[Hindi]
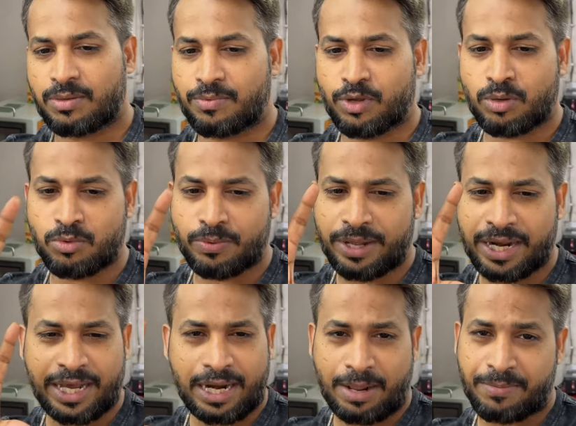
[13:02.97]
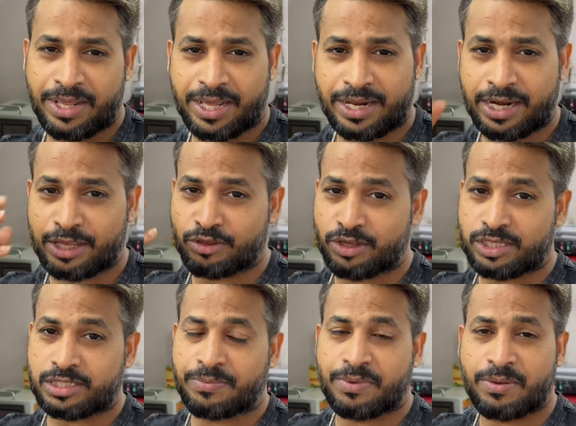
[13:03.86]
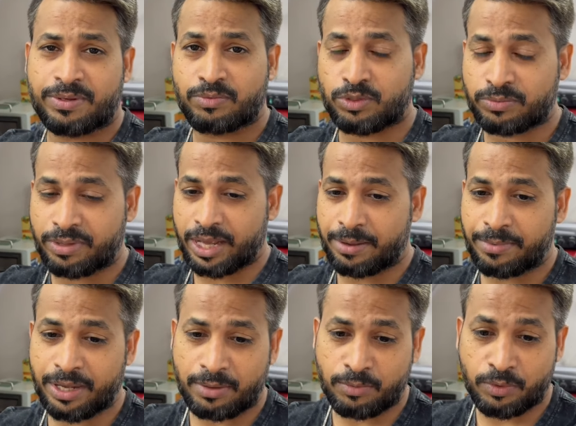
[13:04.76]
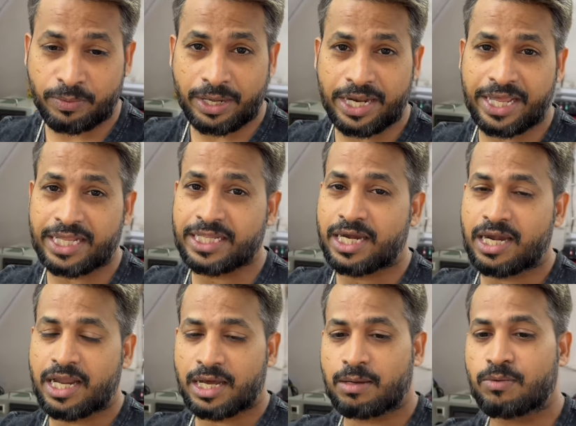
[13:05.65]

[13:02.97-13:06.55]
अपने को मोबाइल ख़राब नहीं करना क्योंकि सबके पास बहुत महंगा महंगा मोबाइल है एक डेढ़ लाख का